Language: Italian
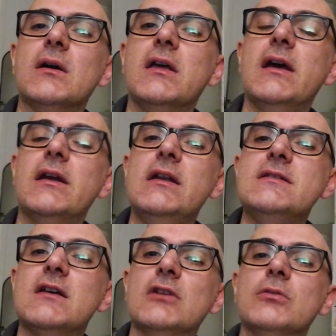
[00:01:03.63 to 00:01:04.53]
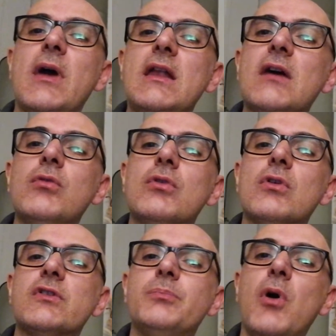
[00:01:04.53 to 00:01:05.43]
che ha realizzato, ma il lavoro
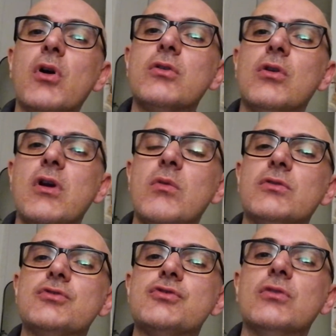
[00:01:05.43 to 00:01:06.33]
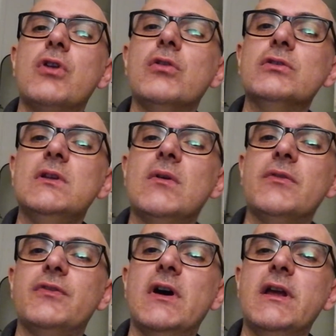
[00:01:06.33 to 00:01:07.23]
sporco che questo giocatore continua a
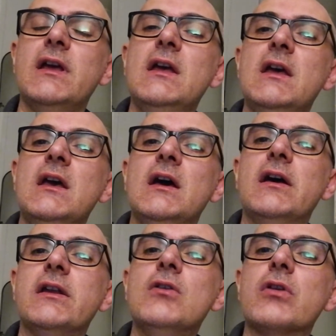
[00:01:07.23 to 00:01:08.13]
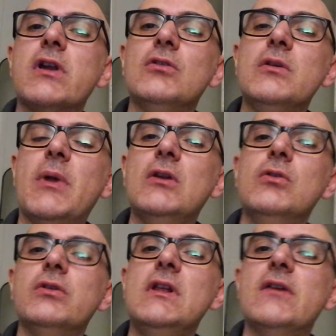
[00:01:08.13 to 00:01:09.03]
fare rincorrendo i
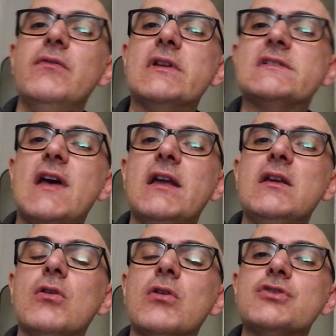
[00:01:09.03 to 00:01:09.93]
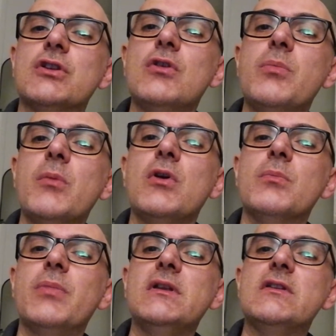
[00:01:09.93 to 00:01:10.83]
palloni, gli avversari, incoraggiando i propri
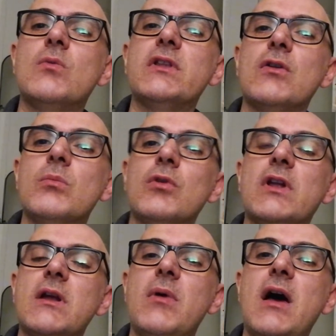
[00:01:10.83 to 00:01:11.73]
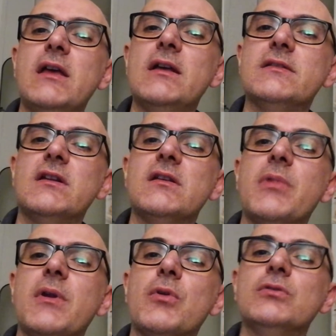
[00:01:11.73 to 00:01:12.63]
compagni di squadra a non mollare mai, a essere
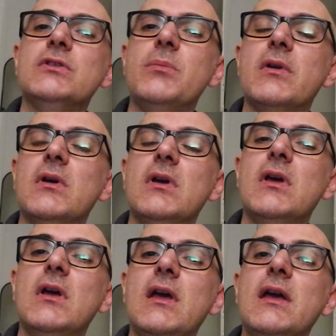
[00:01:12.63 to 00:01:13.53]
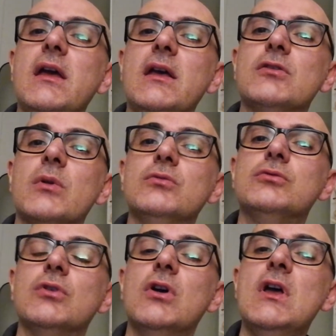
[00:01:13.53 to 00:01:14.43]
sempre pronti eh, e
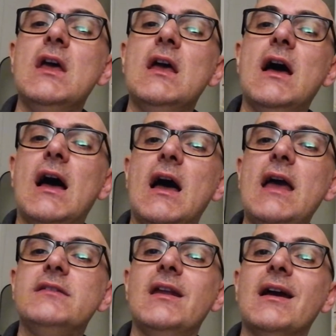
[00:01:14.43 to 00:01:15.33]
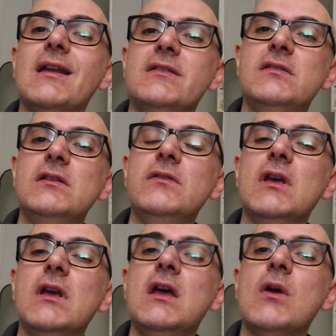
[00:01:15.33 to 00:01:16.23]
soprattutto a essere aggressivi.
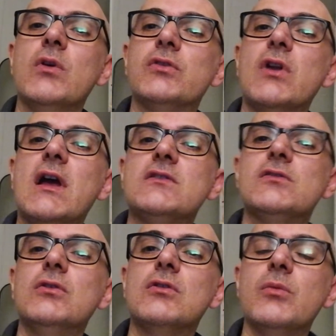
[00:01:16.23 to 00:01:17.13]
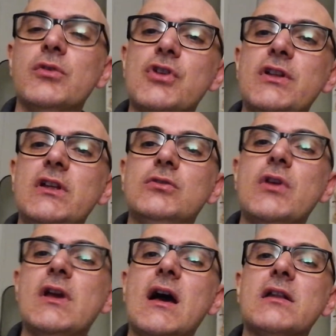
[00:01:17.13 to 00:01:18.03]
Questo ragazzo, come ho già detto,
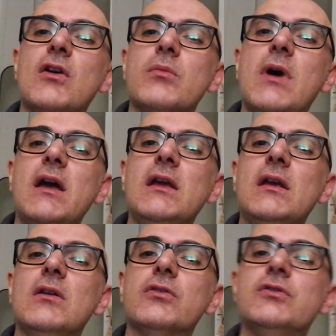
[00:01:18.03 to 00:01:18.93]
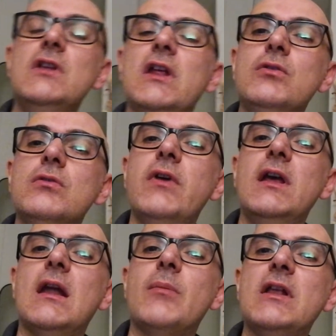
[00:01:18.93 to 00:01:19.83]
incarna ormai lo stile Juve,
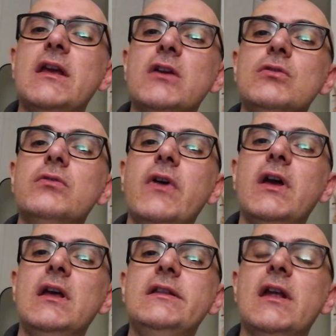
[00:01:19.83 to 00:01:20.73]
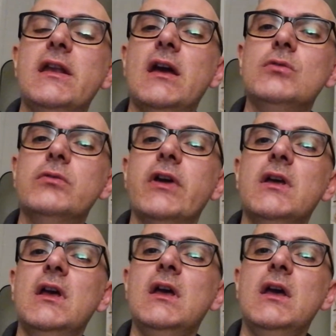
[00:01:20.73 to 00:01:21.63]
la maglia Juve, il DNA Juve
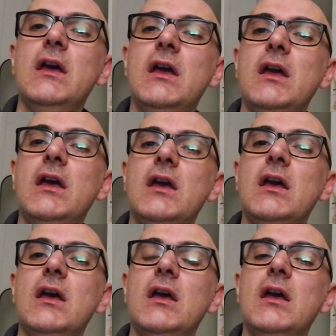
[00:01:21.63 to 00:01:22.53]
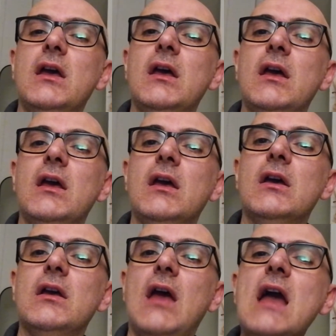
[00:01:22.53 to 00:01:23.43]

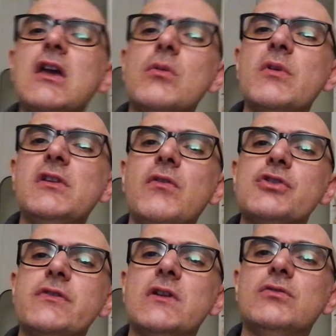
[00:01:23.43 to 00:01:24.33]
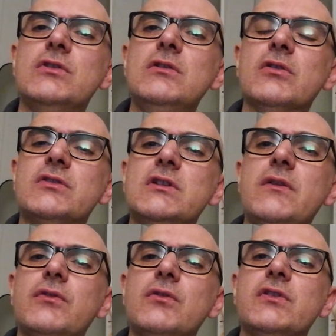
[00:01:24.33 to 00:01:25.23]
eh, anche come si rivolge verso i nostri
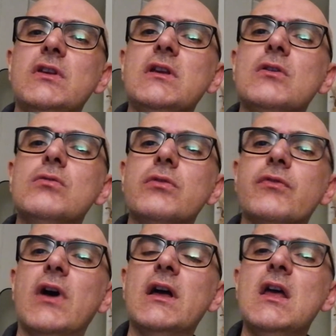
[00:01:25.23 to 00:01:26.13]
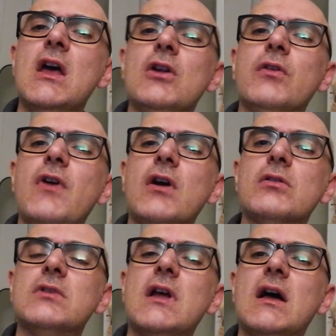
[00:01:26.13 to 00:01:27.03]
tifosi in curva, lo fa con
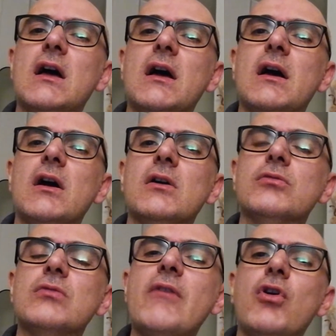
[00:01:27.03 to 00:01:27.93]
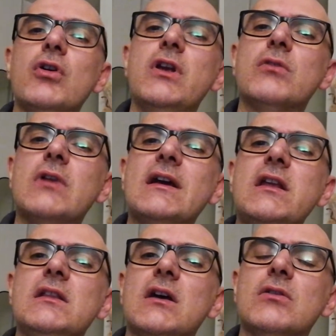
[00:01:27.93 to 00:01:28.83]
una, con una voglia, con una
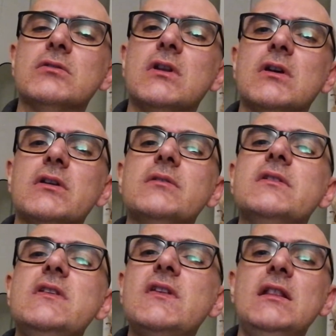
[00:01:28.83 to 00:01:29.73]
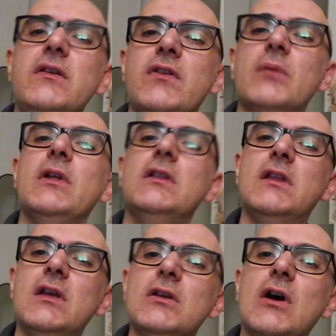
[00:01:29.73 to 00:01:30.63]
grinta, con, si sente
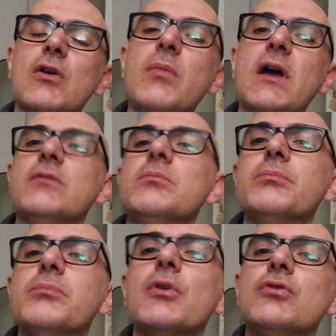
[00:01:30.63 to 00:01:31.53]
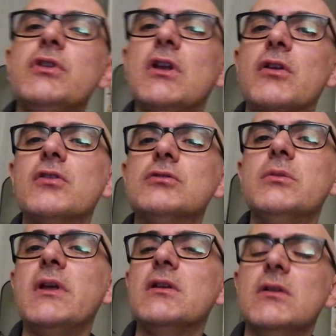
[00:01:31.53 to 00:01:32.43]
veramente, ormai posso dirlo, secondo
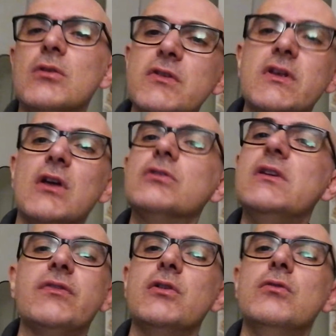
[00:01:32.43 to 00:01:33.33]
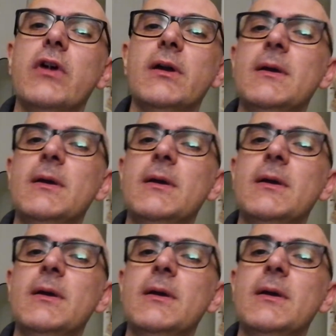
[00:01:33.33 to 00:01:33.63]
me Gonzalo tifa Juve